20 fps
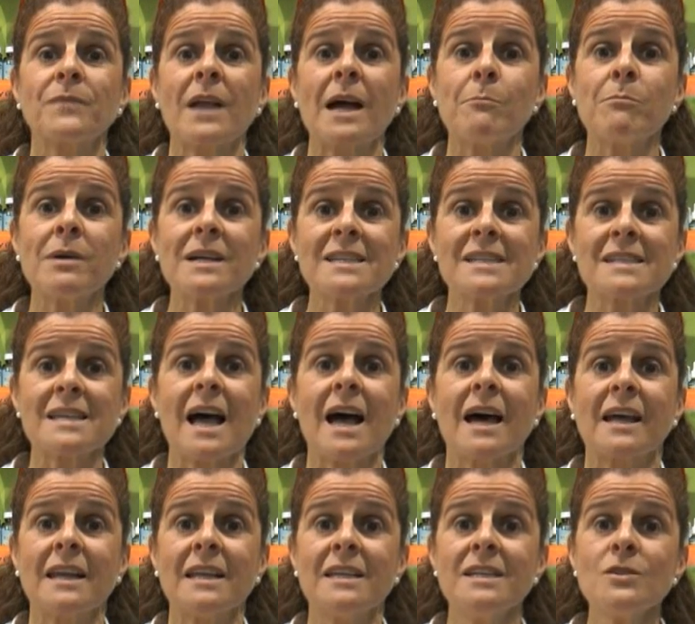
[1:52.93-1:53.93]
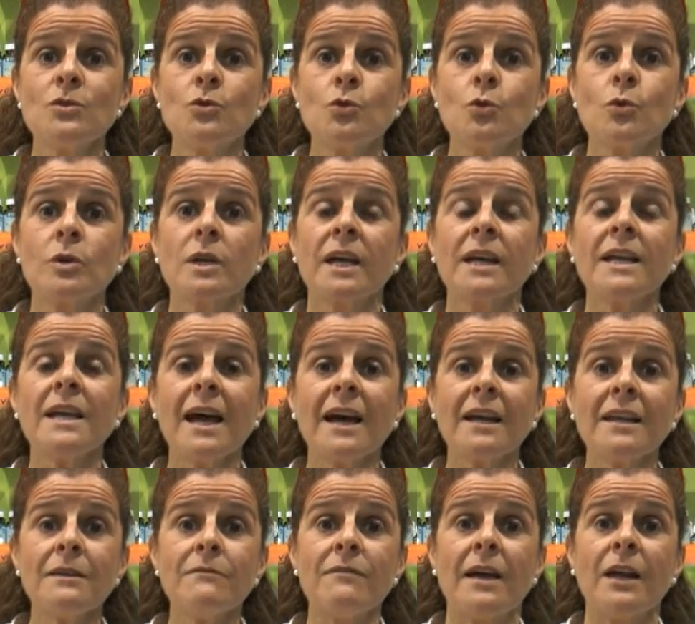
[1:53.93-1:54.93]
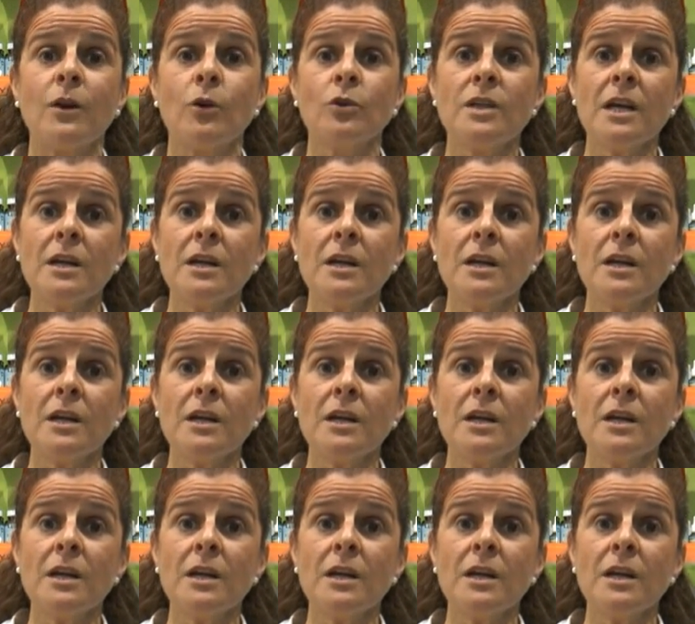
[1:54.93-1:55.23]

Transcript: abbassare gli zuccheri a livello